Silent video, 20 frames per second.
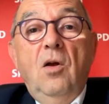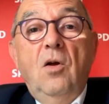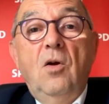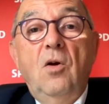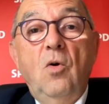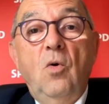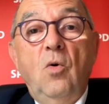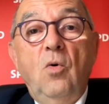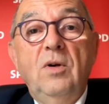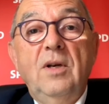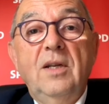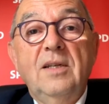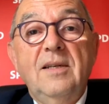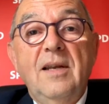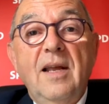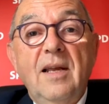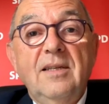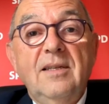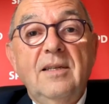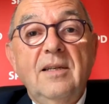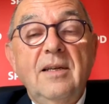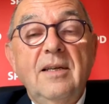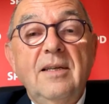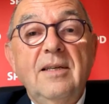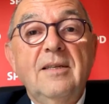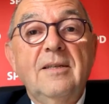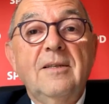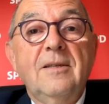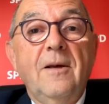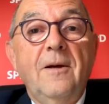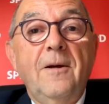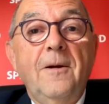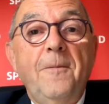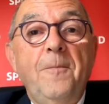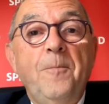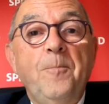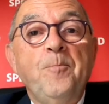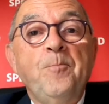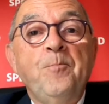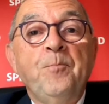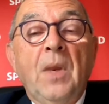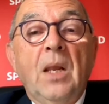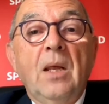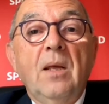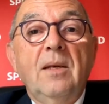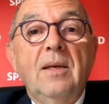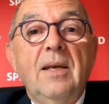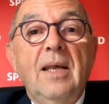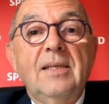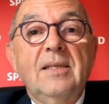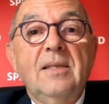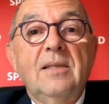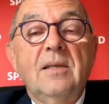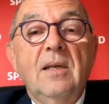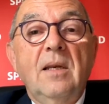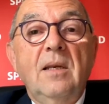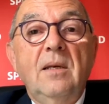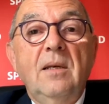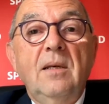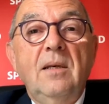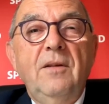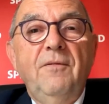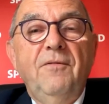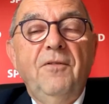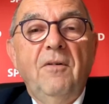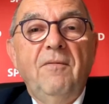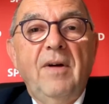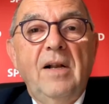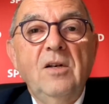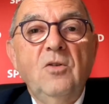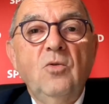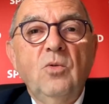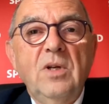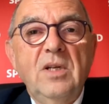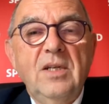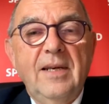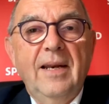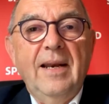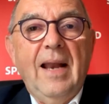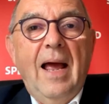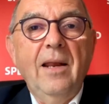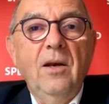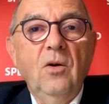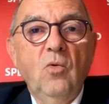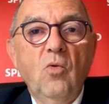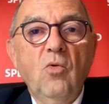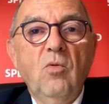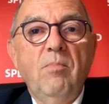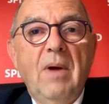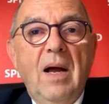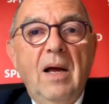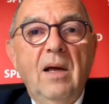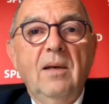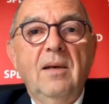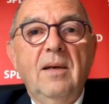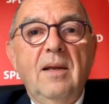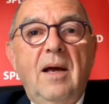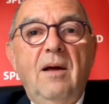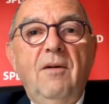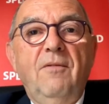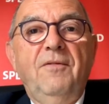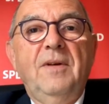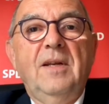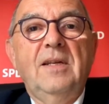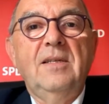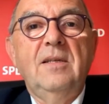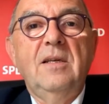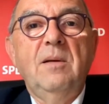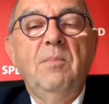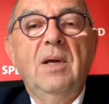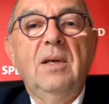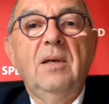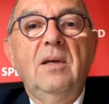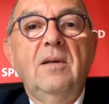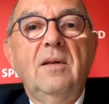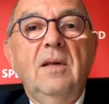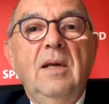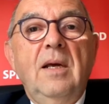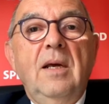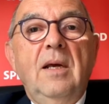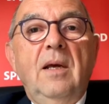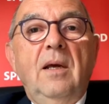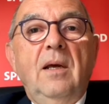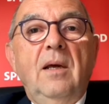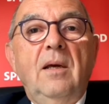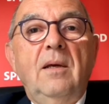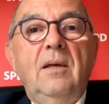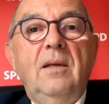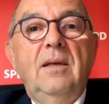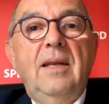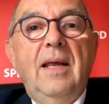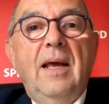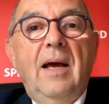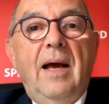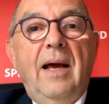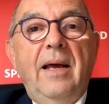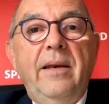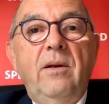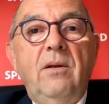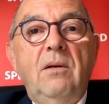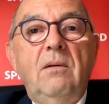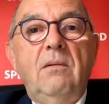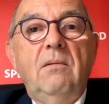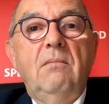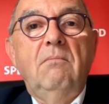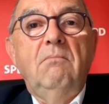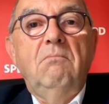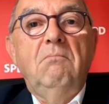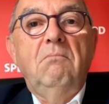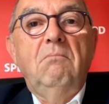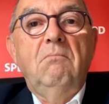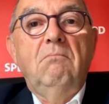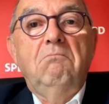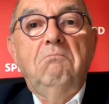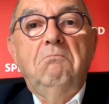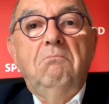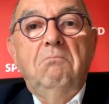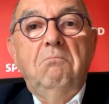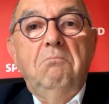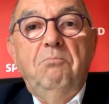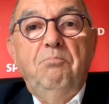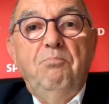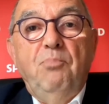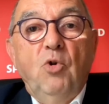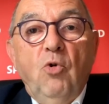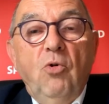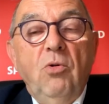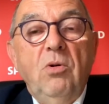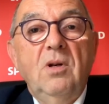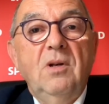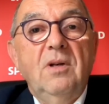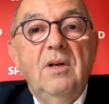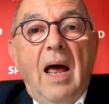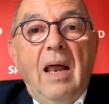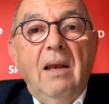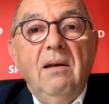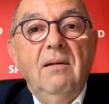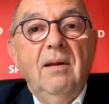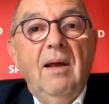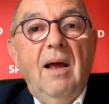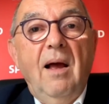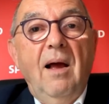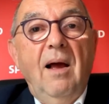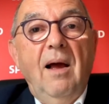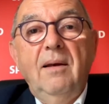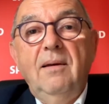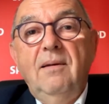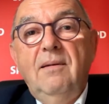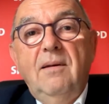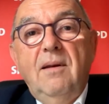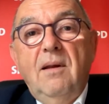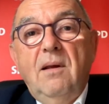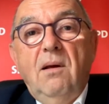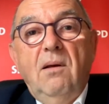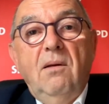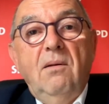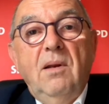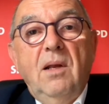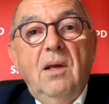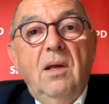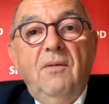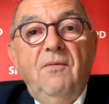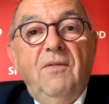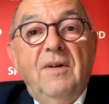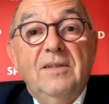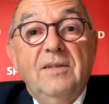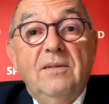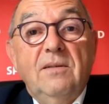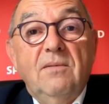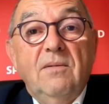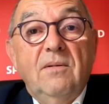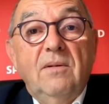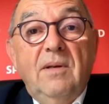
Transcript: Äh, und das nächste ist, ähm, dass die Verwaltung nicht den Eindruck machen darf, dass jemand, äh, der einen begründeten Antrag hat, der, der, etwas,